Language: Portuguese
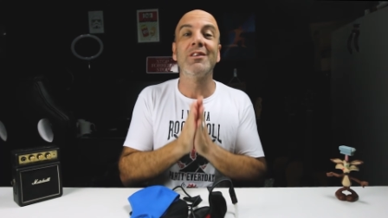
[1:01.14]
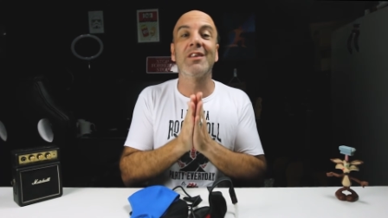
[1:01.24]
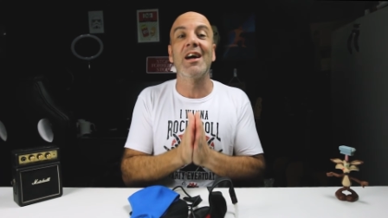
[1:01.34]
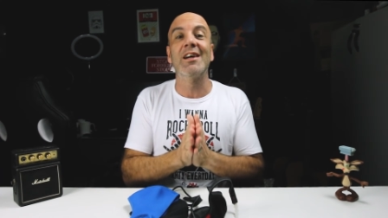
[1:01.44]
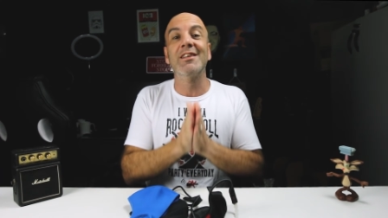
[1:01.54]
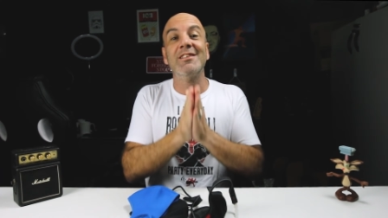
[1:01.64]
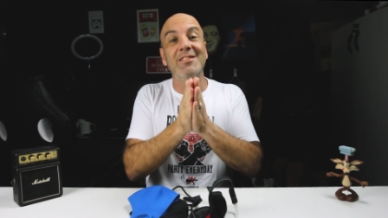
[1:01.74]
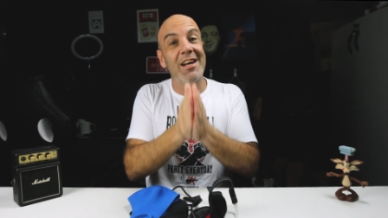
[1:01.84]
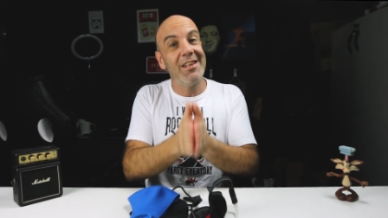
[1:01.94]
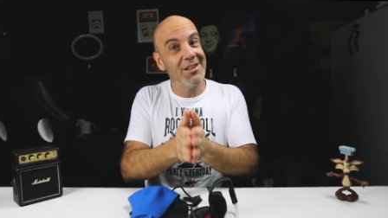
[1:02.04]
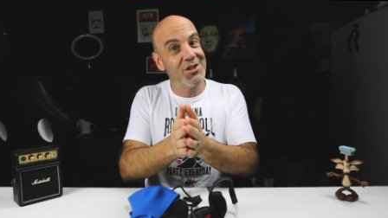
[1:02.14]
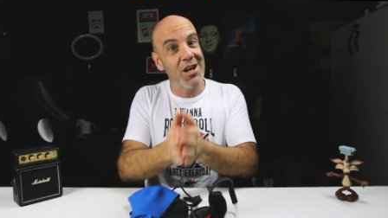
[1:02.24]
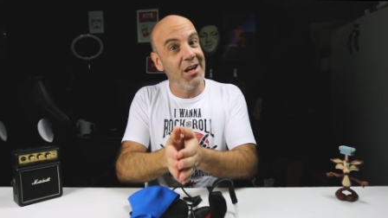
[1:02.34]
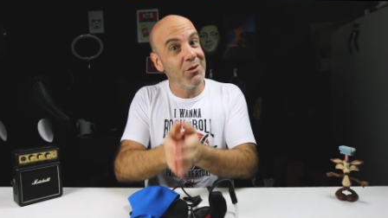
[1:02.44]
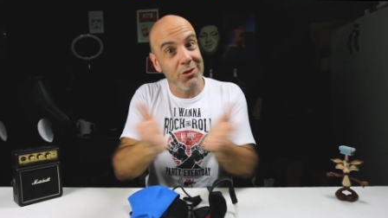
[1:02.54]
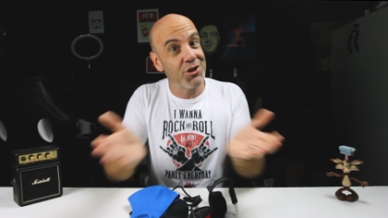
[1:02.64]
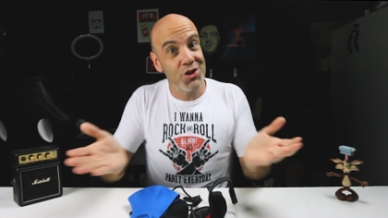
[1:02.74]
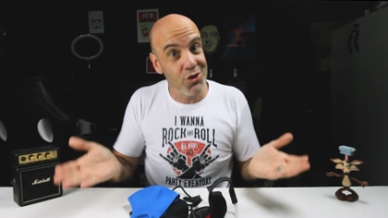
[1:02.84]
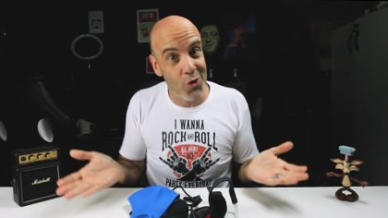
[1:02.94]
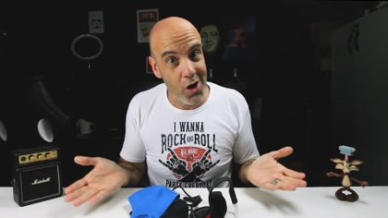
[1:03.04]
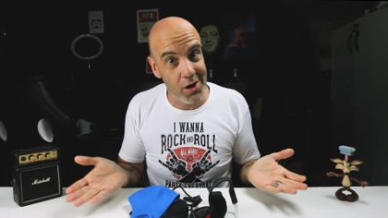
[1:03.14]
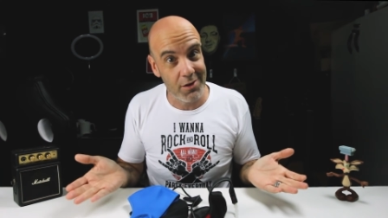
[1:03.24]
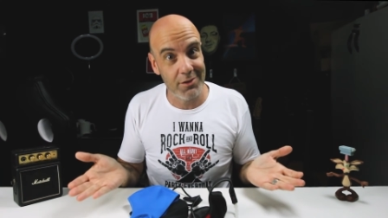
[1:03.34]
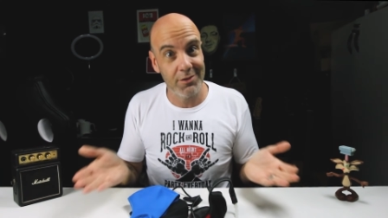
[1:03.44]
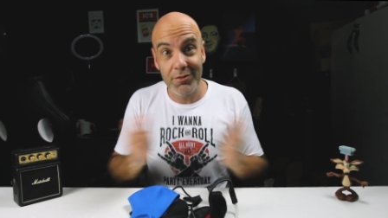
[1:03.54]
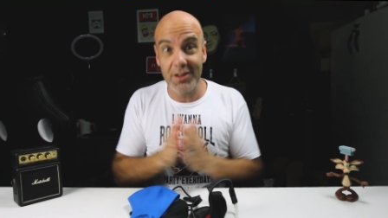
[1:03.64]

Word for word: a entrada e saída de ar enquanto a gente corre. Na